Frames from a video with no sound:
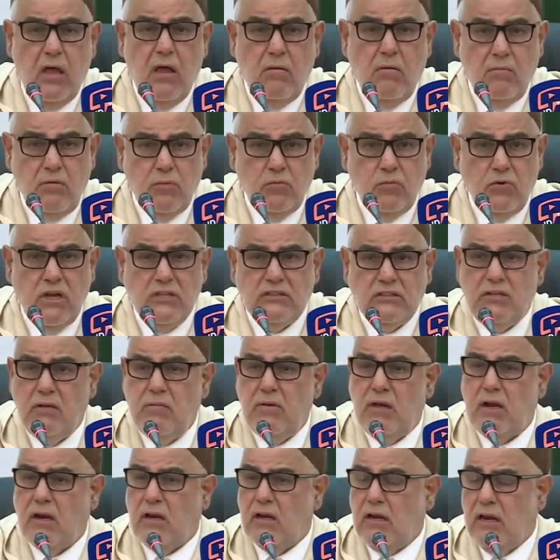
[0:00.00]

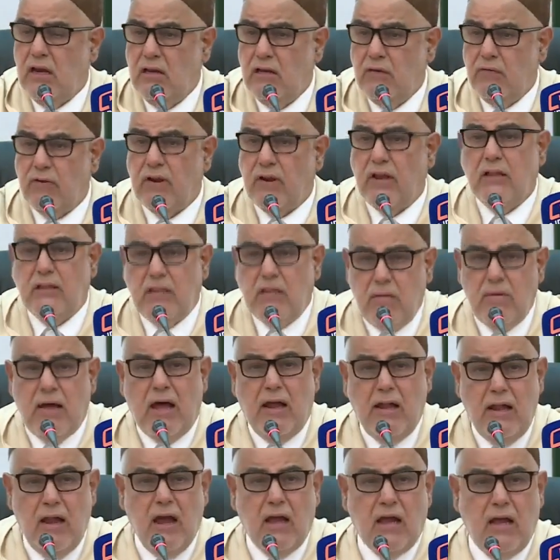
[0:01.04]
بالمناسبه راه كاين دابا
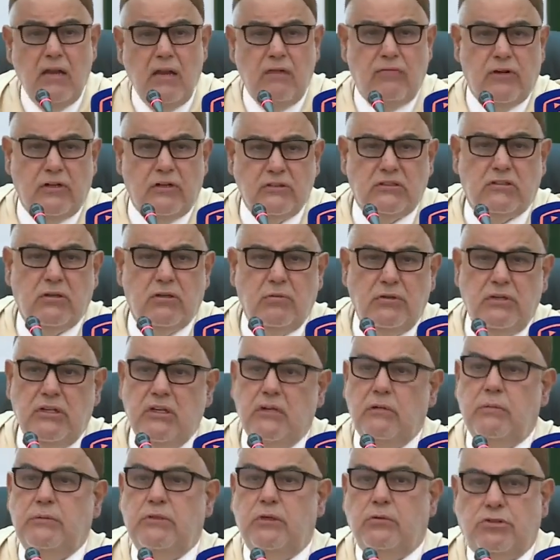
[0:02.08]
على الاقل
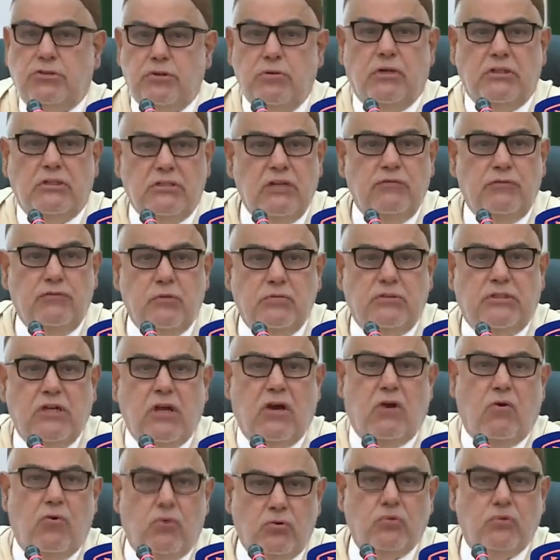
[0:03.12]
الفرنساويين بداو شي وحدين فيهم
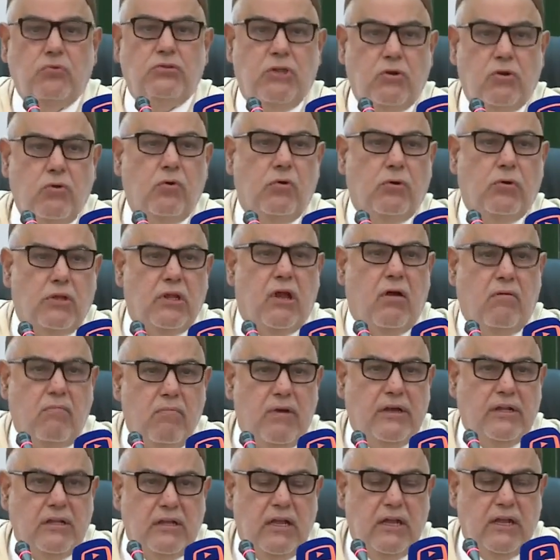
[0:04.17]
تيغوتوا تيقولوا اللهم
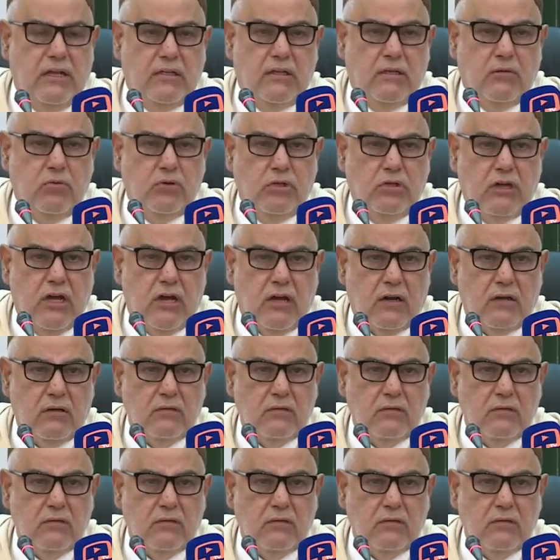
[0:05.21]
ان هذا منكر